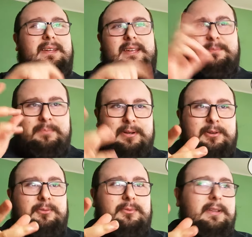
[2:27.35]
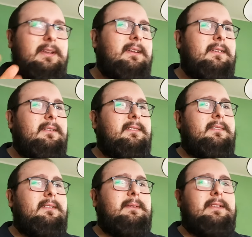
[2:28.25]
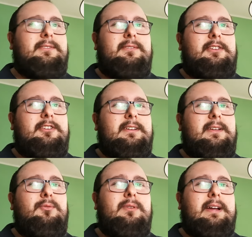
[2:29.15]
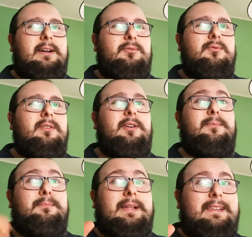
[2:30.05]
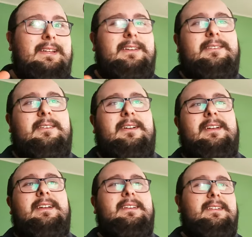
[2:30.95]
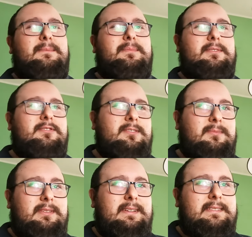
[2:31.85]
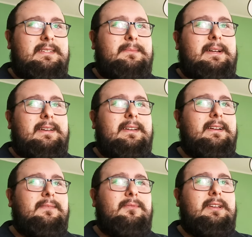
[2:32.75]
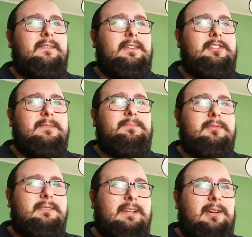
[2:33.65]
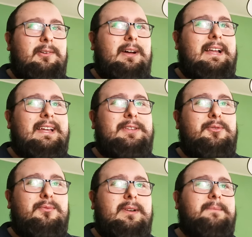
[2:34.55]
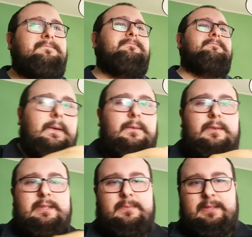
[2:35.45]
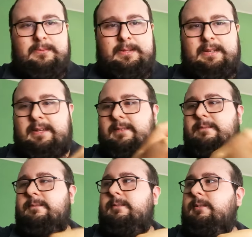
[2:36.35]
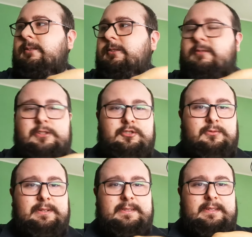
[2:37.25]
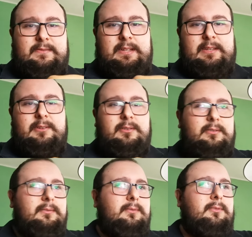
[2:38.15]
E per chiudere, Di Mazio dice che Lukaku è un pallino del prossimo DS Manna che voleva già portarlo alla Juve. Voi sapete perché io faccio questi video